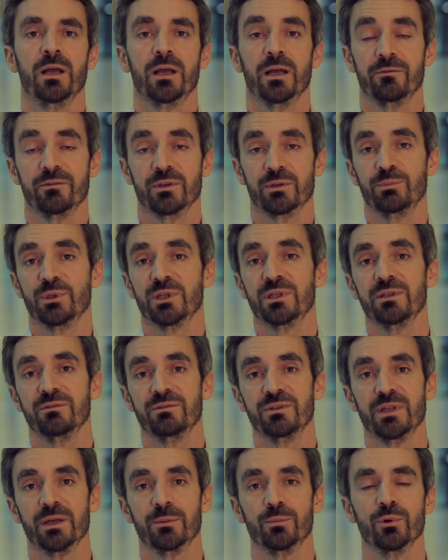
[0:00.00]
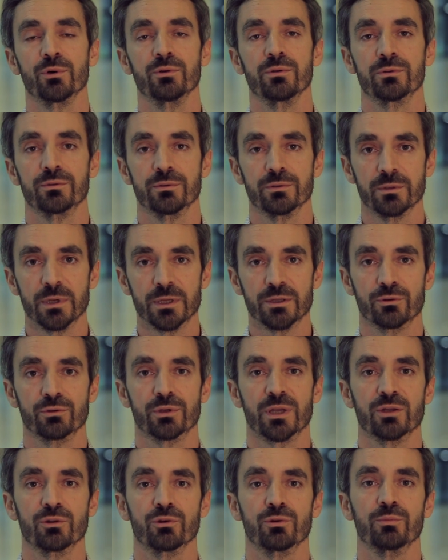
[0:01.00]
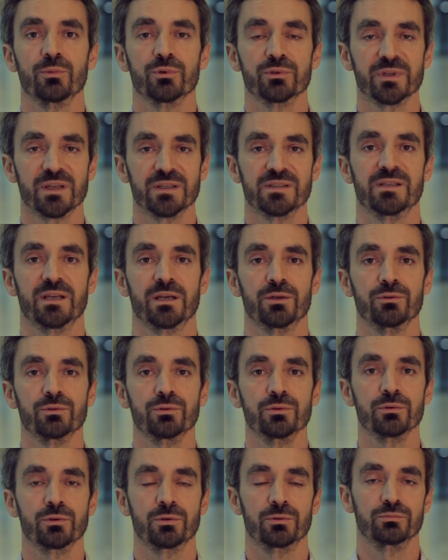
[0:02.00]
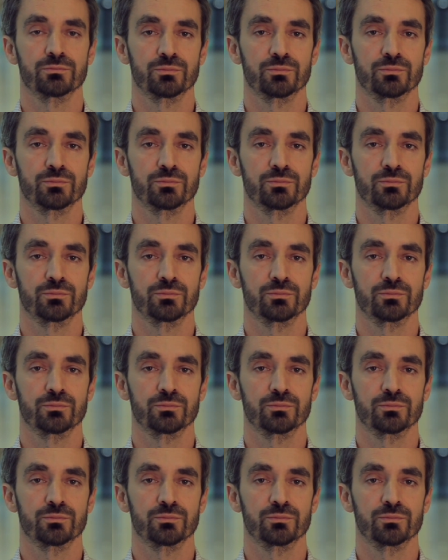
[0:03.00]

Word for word: avec bien évidemment un encadrement très sérieux